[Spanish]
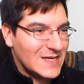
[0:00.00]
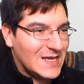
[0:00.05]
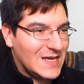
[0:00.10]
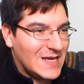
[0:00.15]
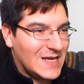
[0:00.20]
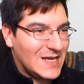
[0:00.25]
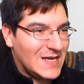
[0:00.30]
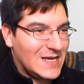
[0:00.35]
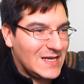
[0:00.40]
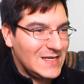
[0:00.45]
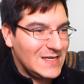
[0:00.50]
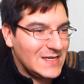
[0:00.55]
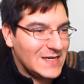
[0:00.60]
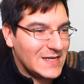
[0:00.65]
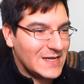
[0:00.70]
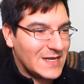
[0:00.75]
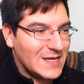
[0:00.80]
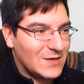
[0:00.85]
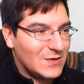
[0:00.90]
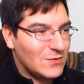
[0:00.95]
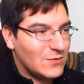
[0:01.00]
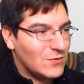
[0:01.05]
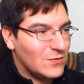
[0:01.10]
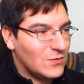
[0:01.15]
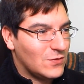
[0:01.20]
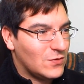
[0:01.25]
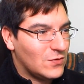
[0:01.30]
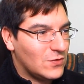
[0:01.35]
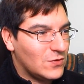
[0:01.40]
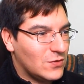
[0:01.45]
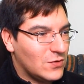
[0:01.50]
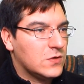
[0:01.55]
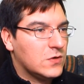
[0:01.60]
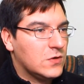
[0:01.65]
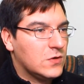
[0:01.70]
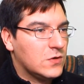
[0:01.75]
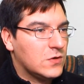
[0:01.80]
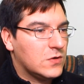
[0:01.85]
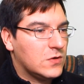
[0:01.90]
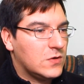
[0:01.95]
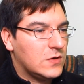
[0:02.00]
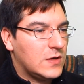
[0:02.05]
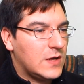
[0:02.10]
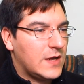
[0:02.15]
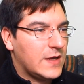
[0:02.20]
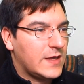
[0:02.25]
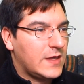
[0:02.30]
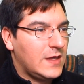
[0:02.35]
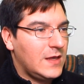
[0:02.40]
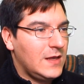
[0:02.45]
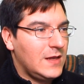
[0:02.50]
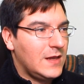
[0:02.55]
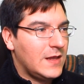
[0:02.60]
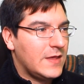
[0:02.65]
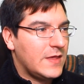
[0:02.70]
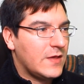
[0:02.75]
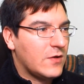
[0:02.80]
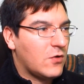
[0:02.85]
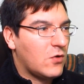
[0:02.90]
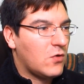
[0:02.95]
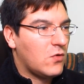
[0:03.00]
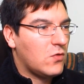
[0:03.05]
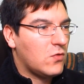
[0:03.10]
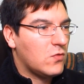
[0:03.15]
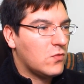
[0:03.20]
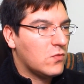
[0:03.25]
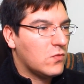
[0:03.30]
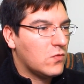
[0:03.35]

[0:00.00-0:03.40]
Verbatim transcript: Ay, carajo. Oh, oh, aquí le llegó